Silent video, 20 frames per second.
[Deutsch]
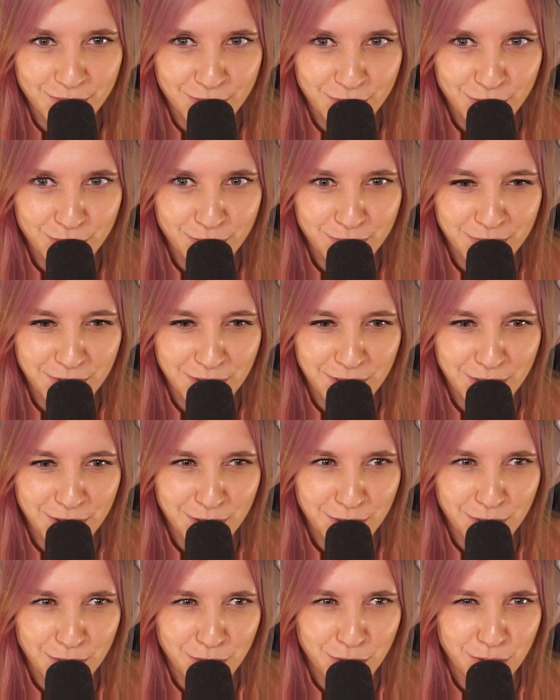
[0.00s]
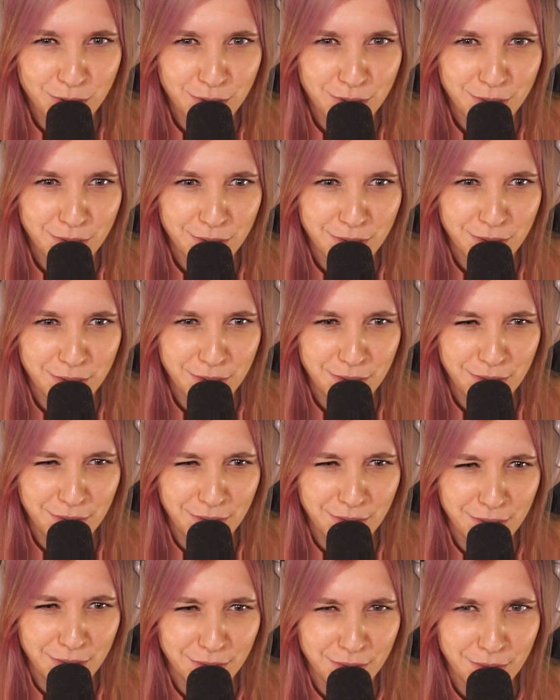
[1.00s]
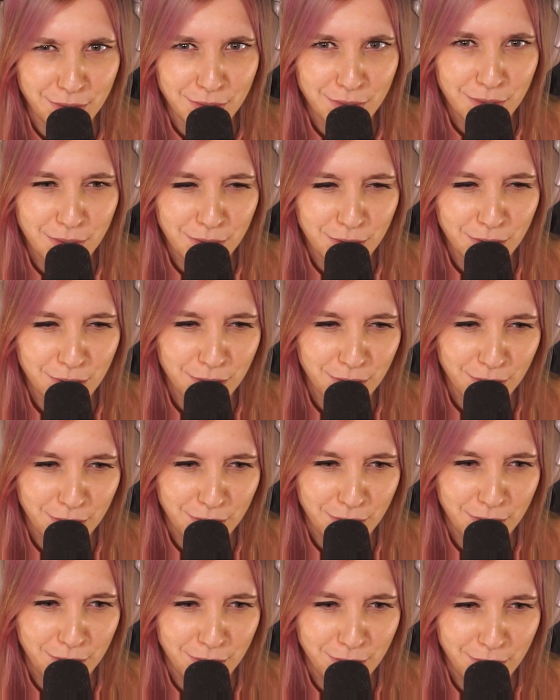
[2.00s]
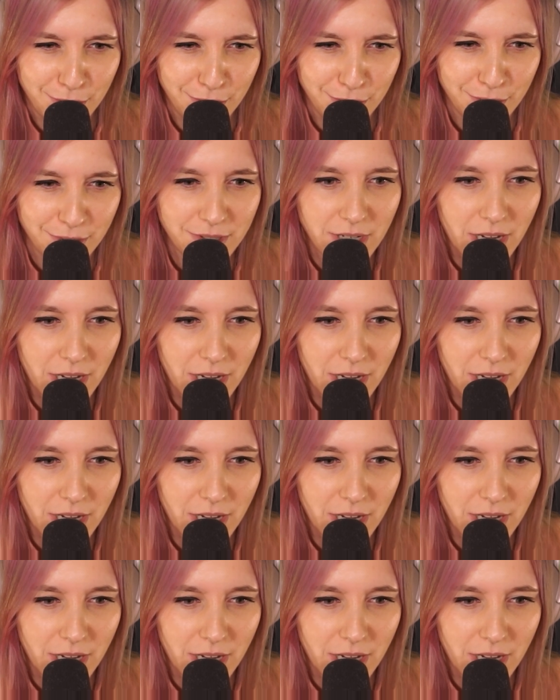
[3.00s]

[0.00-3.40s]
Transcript: Das Spiel ist so schön. Es ist so schön.